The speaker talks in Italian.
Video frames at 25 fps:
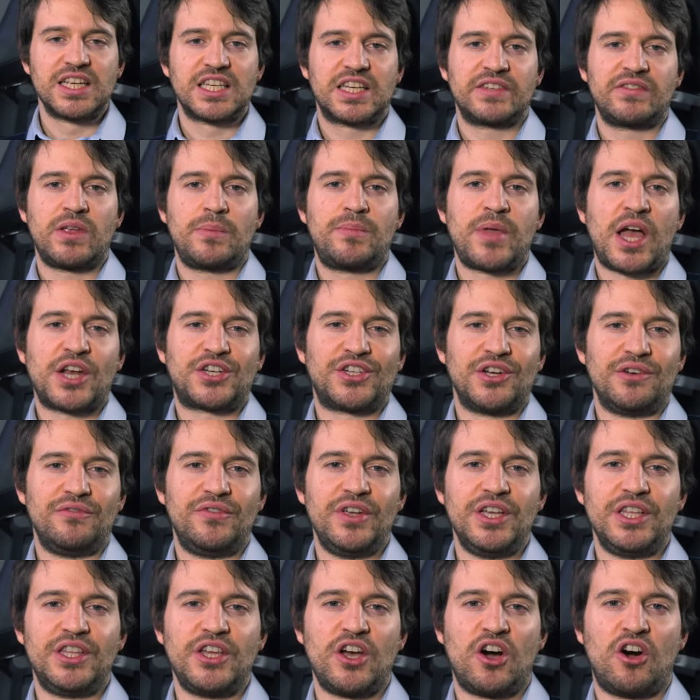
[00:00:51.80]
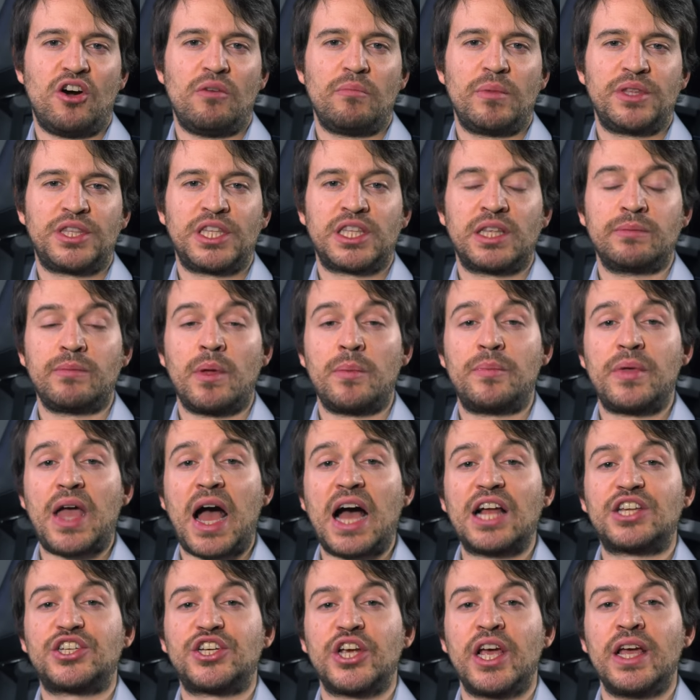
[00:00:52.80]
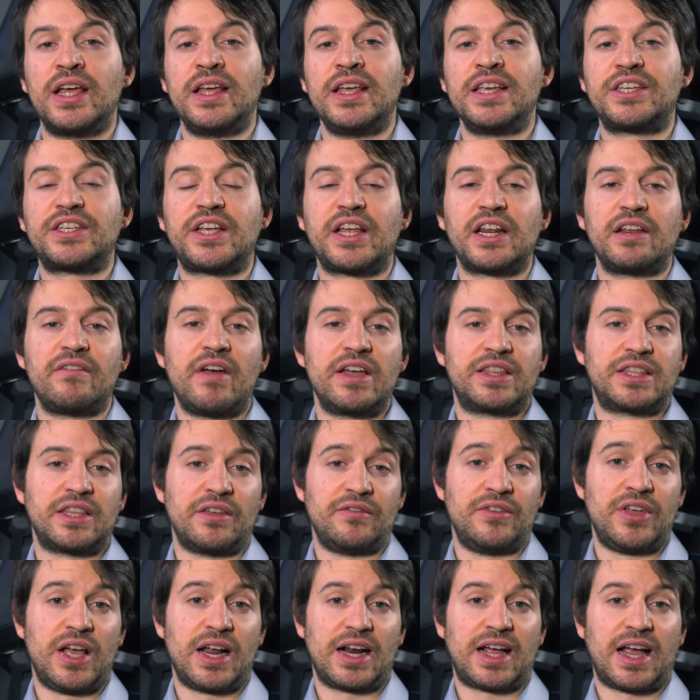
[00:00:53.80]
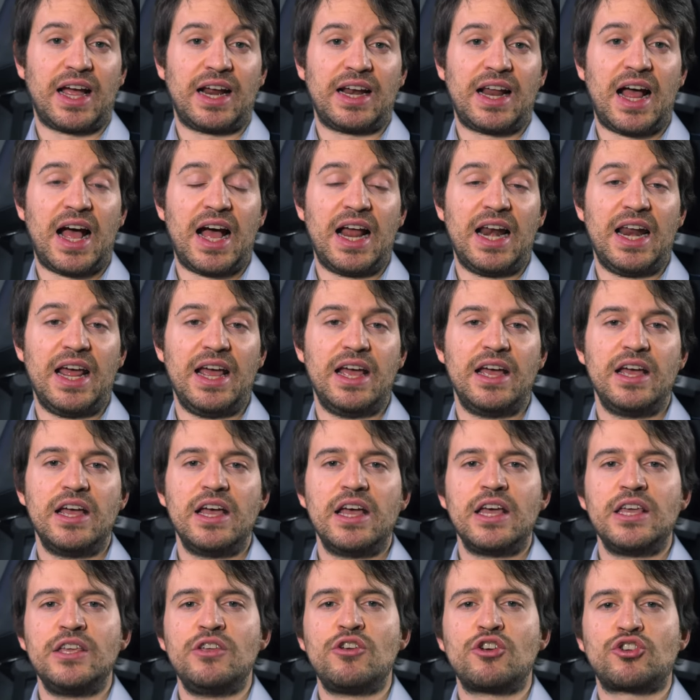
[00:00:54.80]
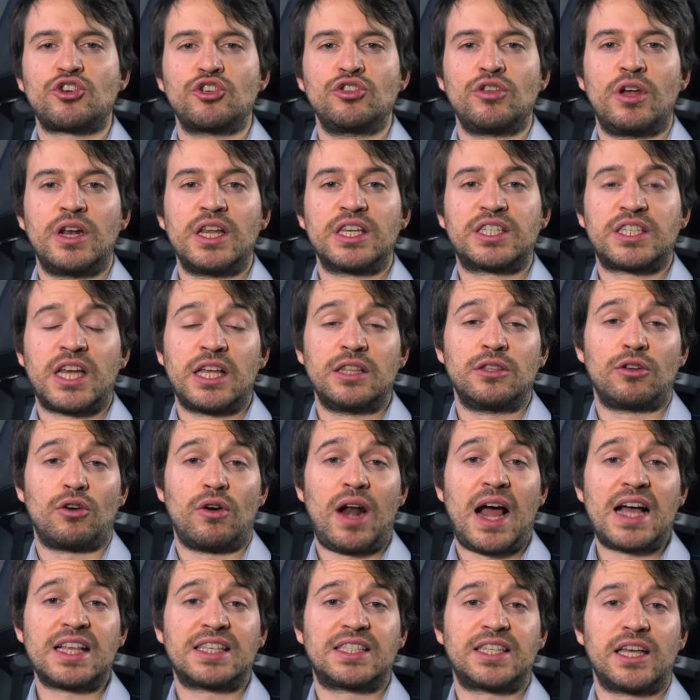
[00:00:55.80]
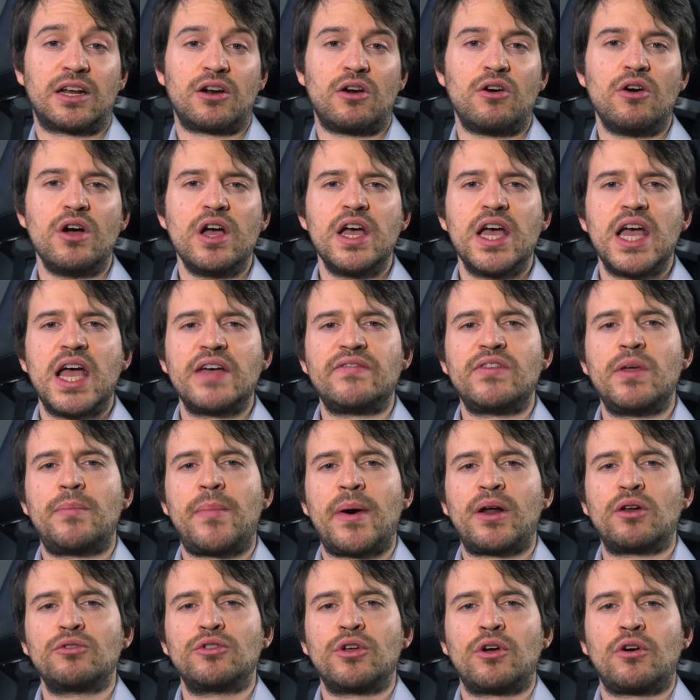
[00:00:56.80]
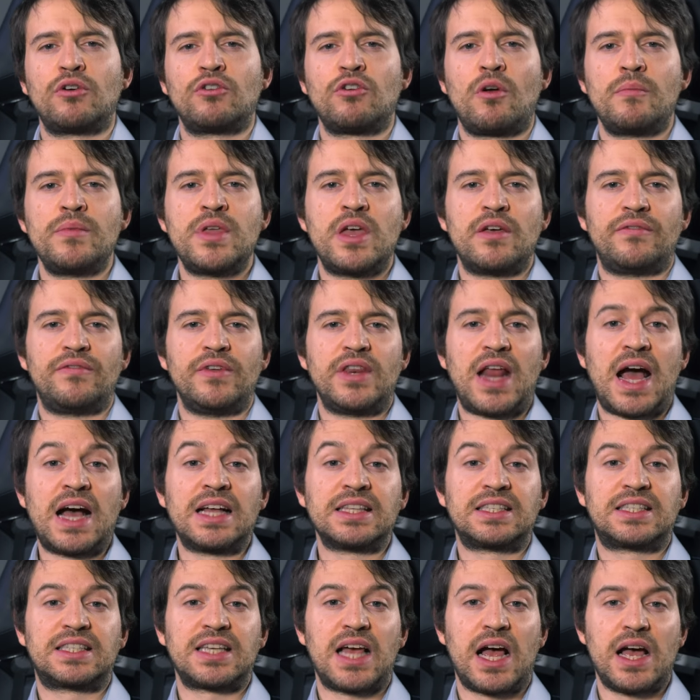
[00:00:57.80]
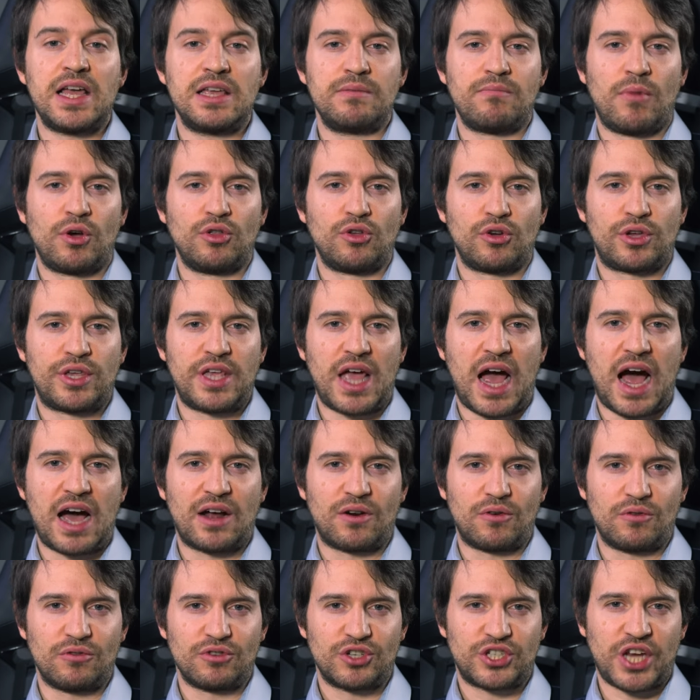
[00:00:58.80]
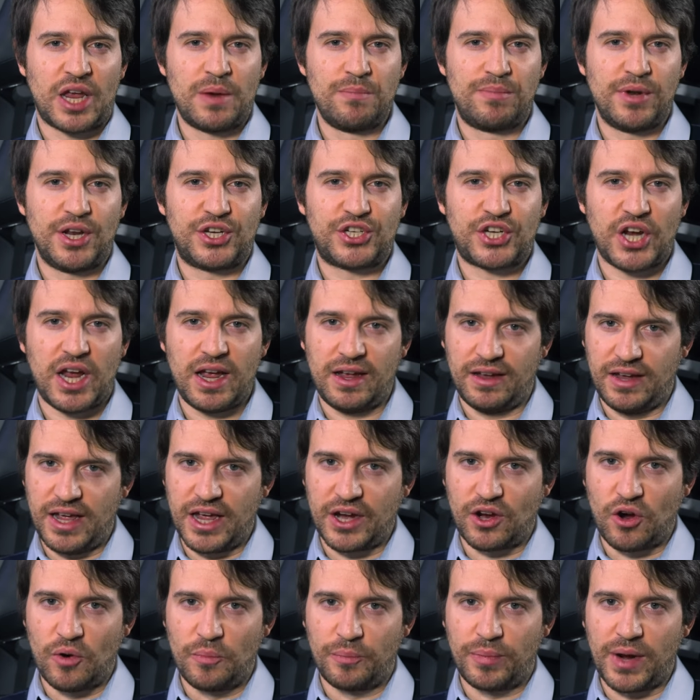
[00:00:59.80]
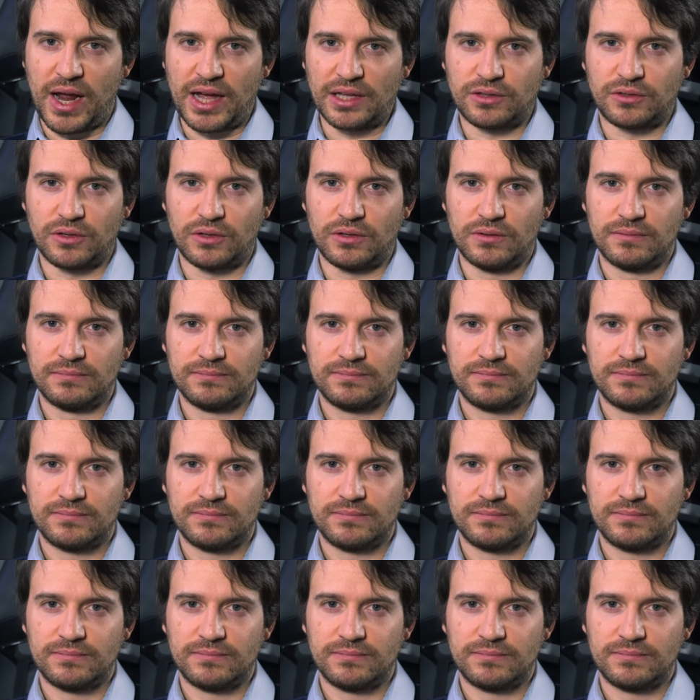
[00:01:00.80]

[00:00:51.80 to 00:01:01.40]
Se vi piace il video mettete mi piace, iscrivetevi al canale. Io sono Alessandro Lazzaro e vi parlo di economia e finanza in modo chiaro, semplice e completo.